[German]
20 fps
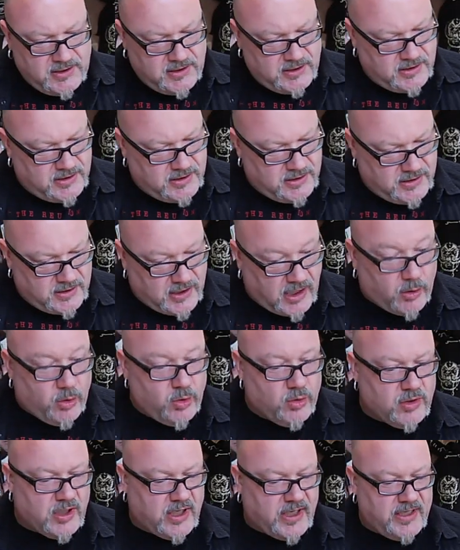Äh,
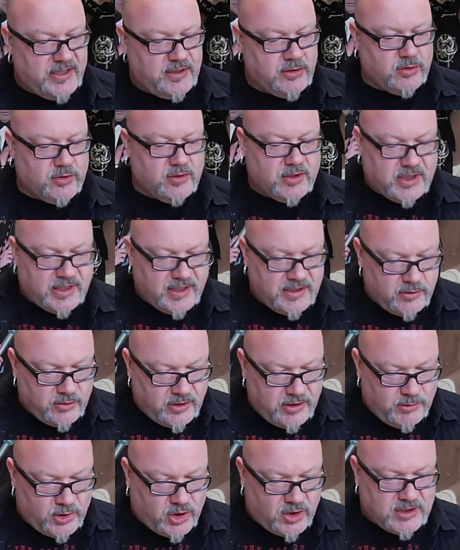oh, Heino,
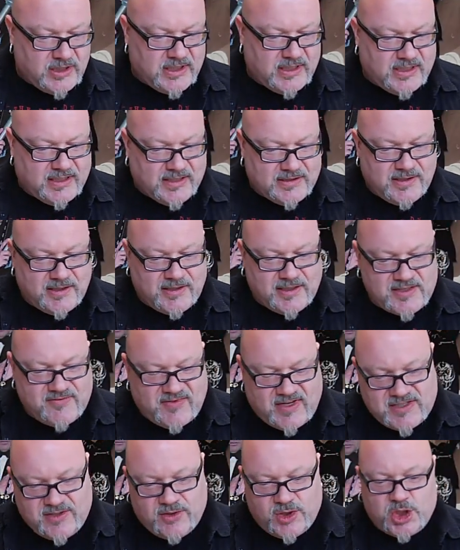Heino im Rockhard. Ja, das
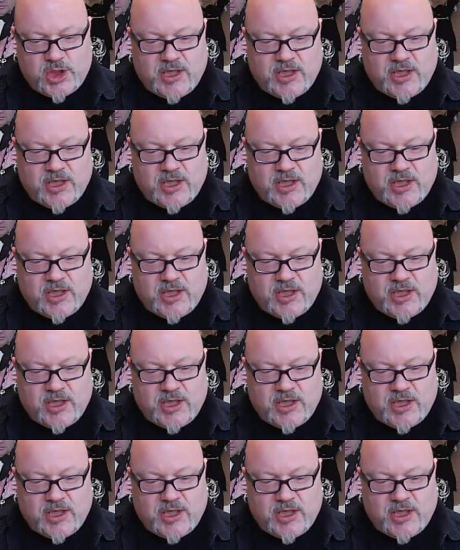war so ein